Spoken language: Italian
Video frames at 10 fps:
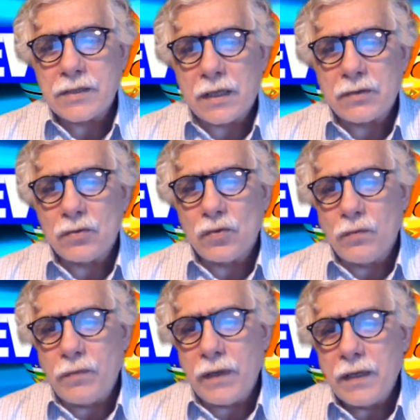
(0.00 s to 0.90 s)
ha lasciato
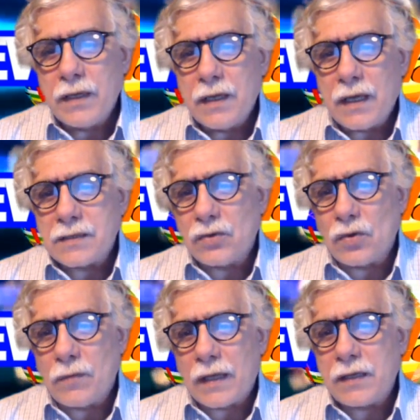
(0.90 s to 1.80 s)
dubbi
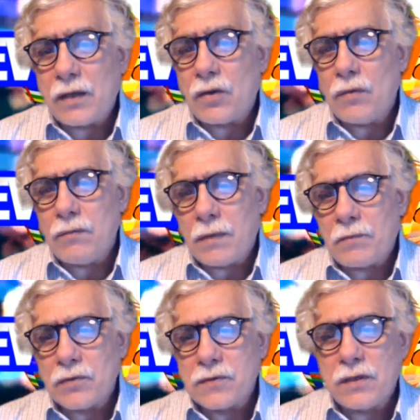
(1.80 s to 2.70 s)
asintomatico ma
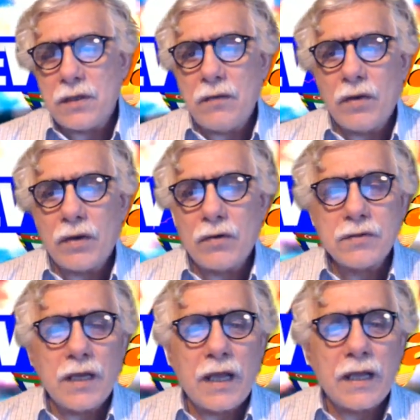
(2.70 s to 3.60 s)
positivo e
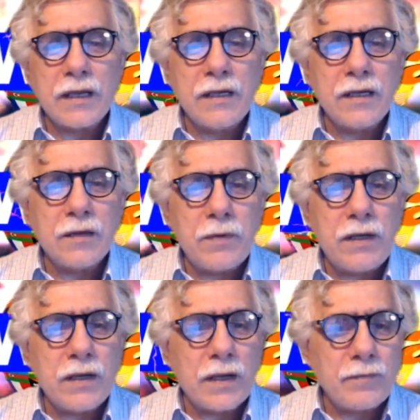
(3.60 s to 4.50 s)
così anche in
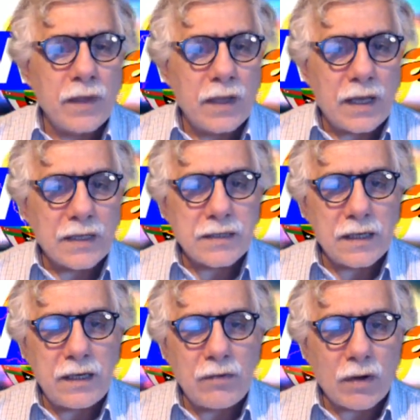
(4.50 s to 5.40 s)
Irpinia, a
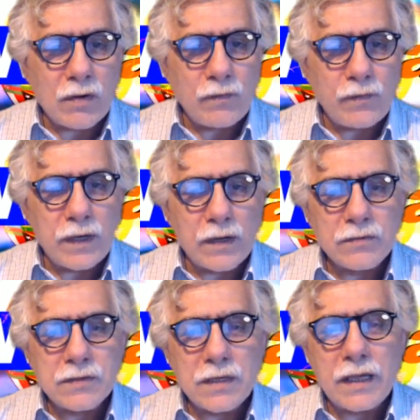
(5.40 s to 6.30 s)
Serino a confine
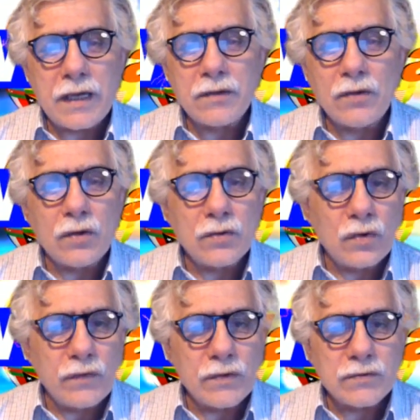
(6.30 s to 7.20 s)
con Salerno,
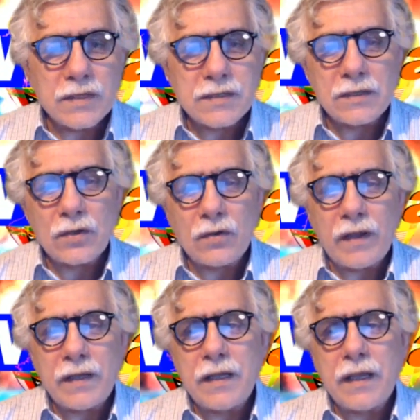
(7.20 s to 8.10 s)
dove un
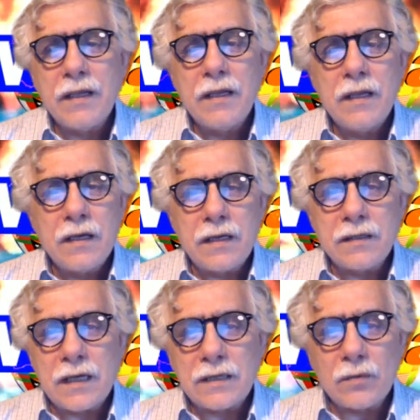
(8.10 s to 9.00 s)
69enne
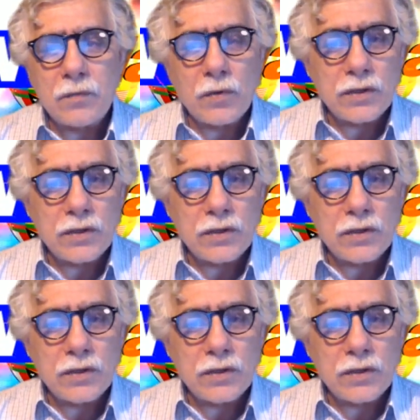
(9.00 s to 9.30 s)
rientrato